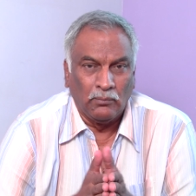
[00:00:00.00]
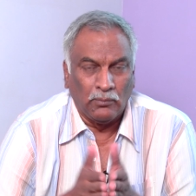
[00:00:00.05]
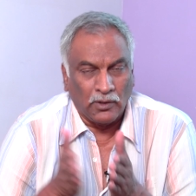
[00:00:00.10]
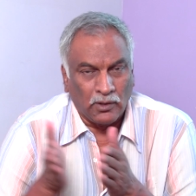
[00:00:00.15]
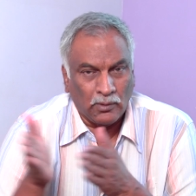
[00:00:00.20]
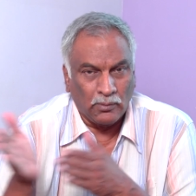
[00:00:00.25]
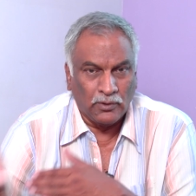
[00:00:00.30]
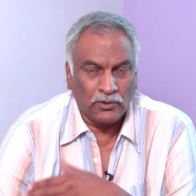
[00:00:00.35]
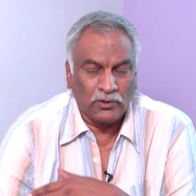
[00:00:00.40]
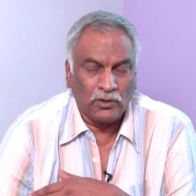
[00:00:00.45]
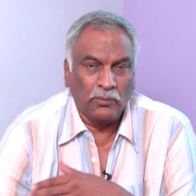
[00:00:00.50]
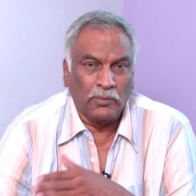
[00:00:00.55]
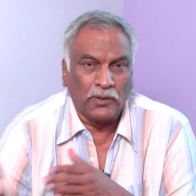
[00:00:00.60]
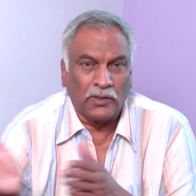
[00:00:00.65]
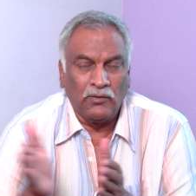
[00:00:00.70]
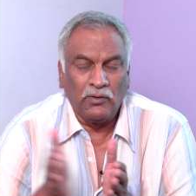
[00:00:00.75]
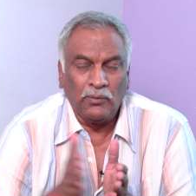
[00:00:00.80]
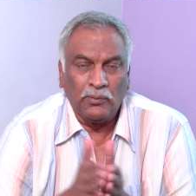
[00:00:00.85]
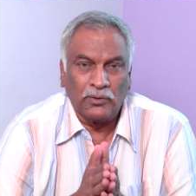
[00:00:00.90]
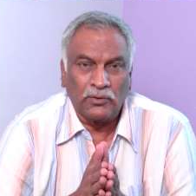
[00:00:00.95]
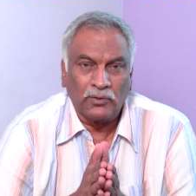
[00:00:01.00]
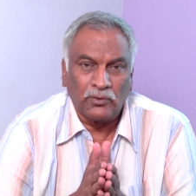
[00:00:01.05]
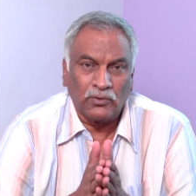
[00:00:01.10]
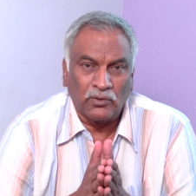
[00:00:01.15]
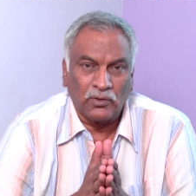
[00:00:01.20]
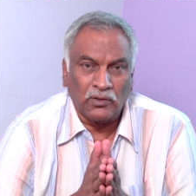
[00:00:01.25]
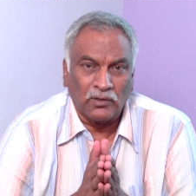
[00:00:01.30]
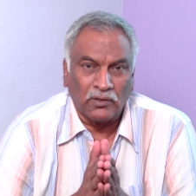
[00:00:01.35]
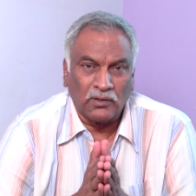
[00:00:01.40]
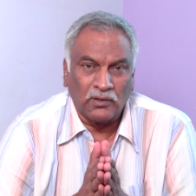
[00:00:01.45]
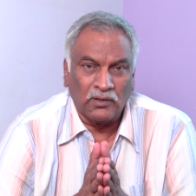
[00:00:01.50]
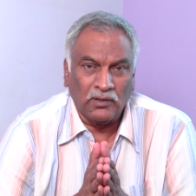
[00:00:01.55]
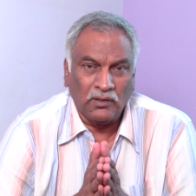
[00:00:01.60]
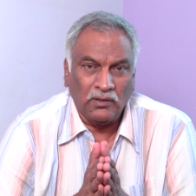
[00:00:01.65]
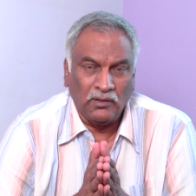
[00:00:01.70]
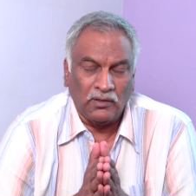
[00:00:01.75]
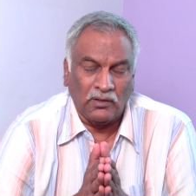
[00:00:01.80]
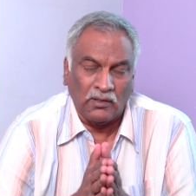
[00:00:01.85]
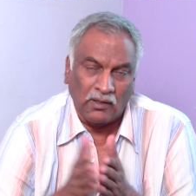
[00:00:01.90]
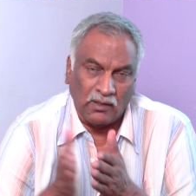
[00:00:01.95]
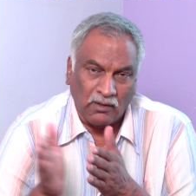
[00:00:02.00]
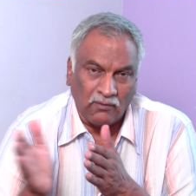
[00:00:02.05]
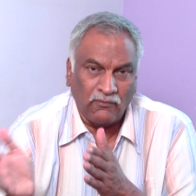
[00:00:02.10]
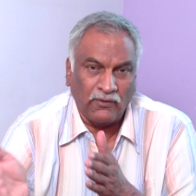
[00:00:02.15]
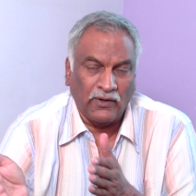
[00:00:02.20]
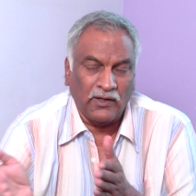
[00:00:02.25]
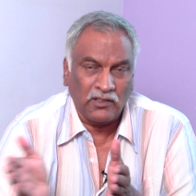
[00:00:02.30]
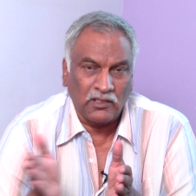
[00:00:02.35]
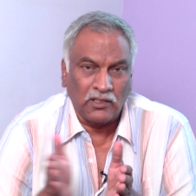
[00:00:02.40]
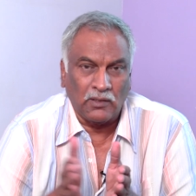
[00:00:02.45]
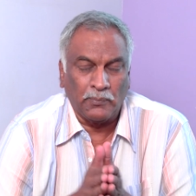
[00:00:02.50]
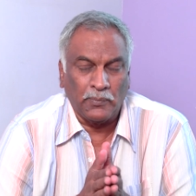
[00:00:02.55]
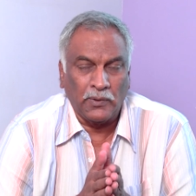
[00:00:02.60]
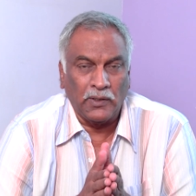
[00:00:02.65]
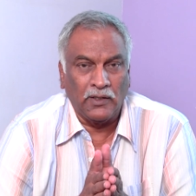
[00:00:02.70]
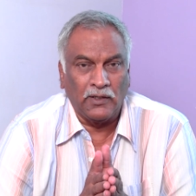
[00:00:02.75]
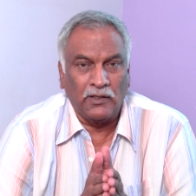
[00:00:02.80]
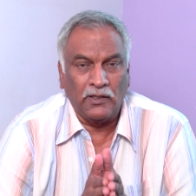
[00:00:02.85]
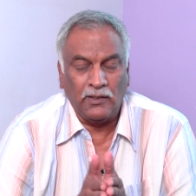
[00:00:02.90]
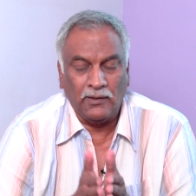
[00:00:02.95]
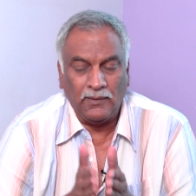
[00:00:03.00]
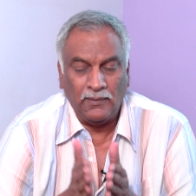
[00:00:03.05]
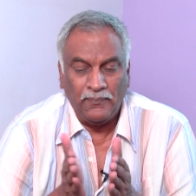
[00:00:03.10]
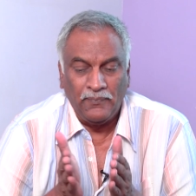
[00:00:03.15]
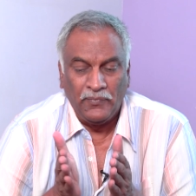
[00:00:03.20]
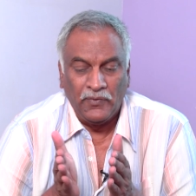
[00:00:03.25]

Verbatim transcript: మన బతుకు మనమే బతుకుతున్నాం కదా ఇంక ఇన్ఫ్యాక్ట్ చెప్పాలంటే